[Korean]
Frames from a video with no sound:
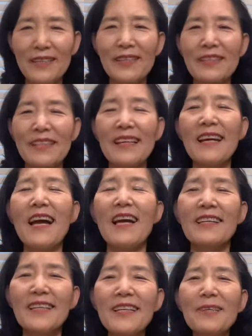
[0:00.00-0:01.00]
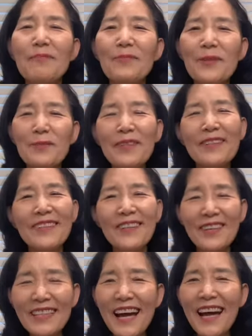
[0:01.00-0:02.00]
거기
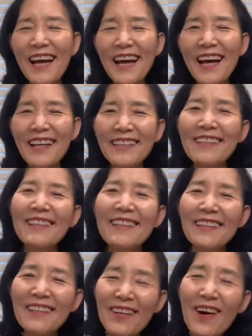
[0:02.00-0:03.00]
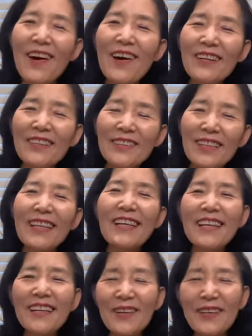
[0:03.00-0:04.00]
기쁨으로 단을
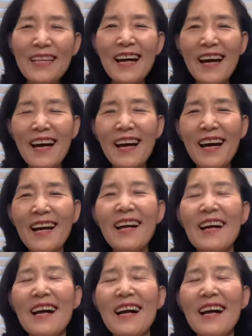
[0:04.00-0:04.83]
거두리로다.